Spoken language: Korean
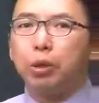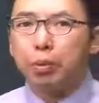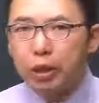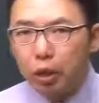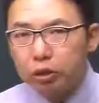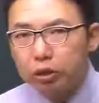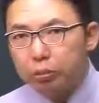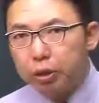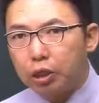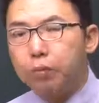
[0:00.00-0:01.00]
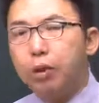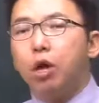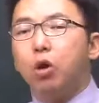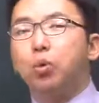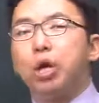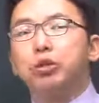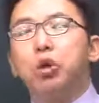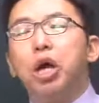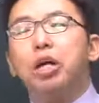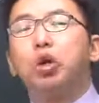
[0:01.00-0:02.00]
암페어 나왔습니다. 그러면 우리가
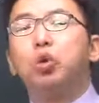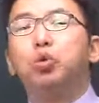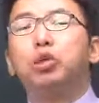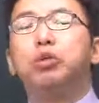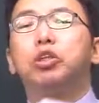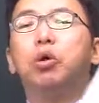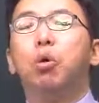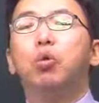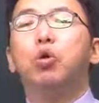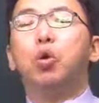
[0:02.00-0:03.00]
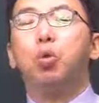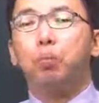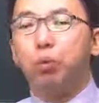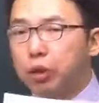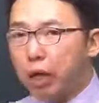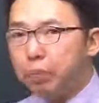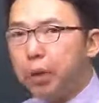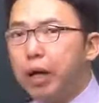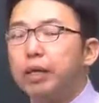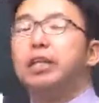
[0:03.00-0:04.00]
최소 97.5kV
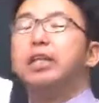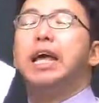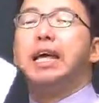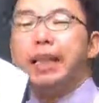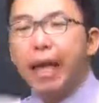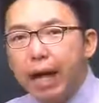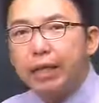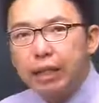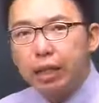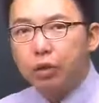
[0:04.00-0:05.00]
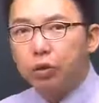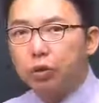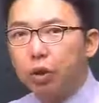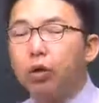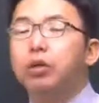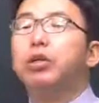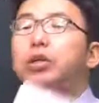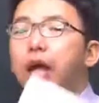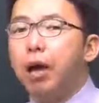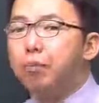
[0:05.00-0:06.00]
암페어는 돼야 된다는 거죠.
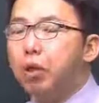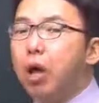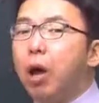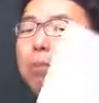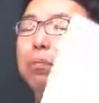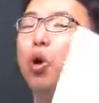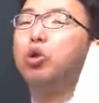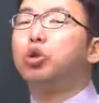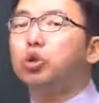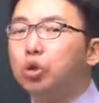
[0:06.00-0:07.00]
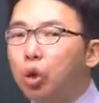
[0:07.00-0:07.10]
그런데 표준